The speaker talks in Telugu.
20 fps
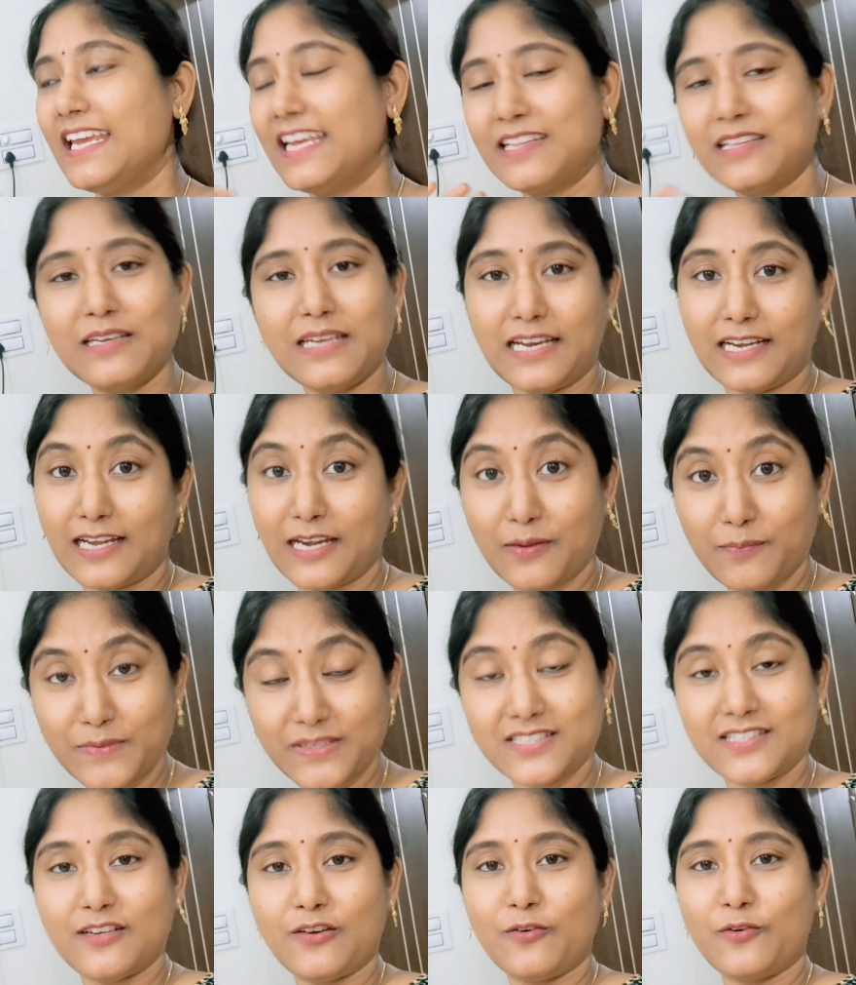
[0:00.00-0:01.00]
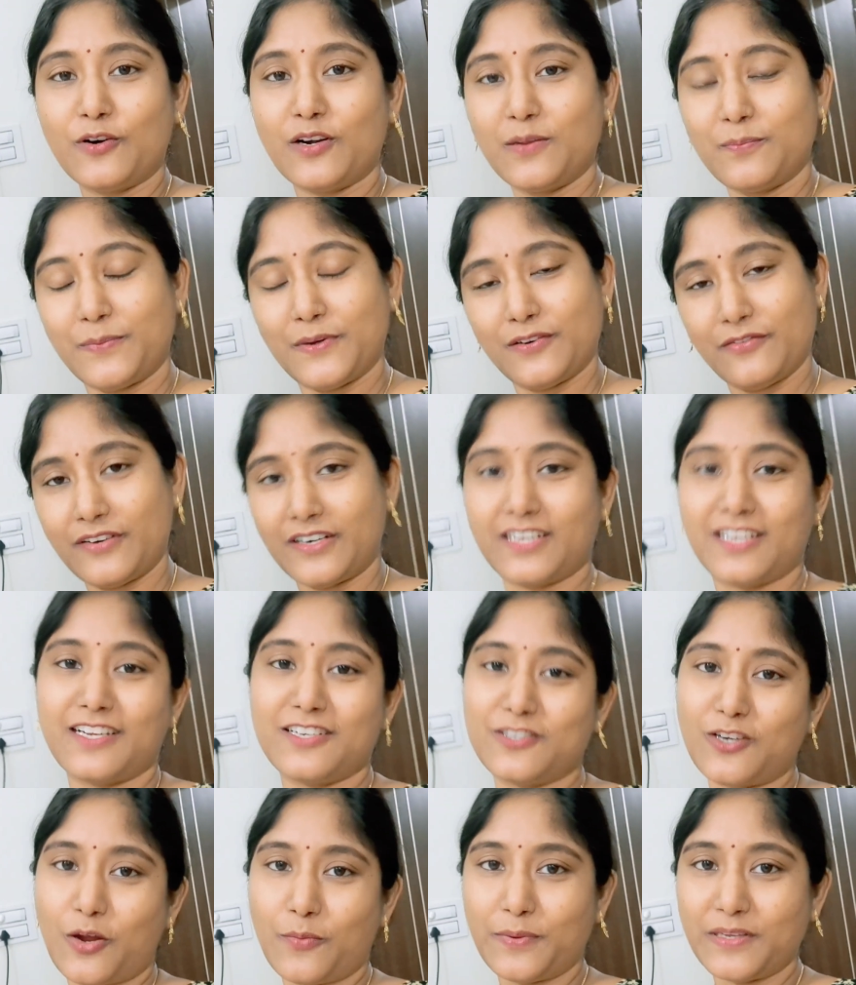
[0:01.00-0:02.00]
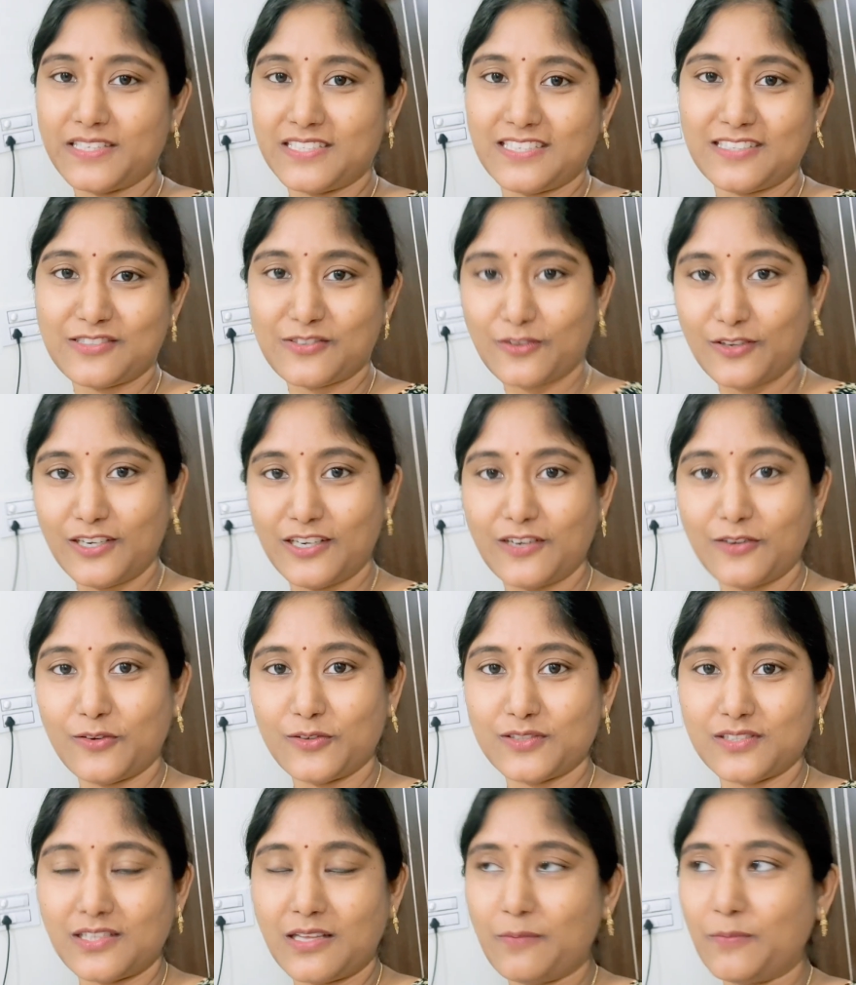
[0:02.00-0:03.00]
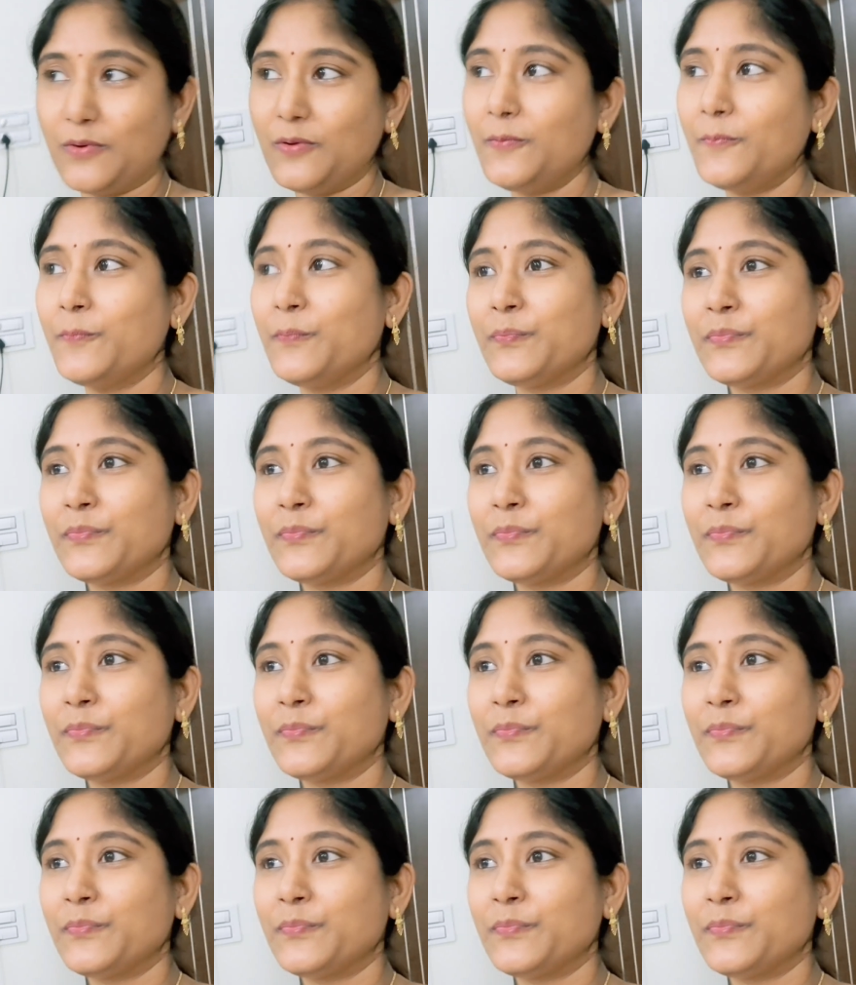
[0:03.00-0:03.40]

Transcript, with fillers: ఏది ఎట్లా మిస్ అవ్వకుండా పర్ఫెక్ట్గా షాపింగ్ చేసుకుని ఇంటికి వస్తామో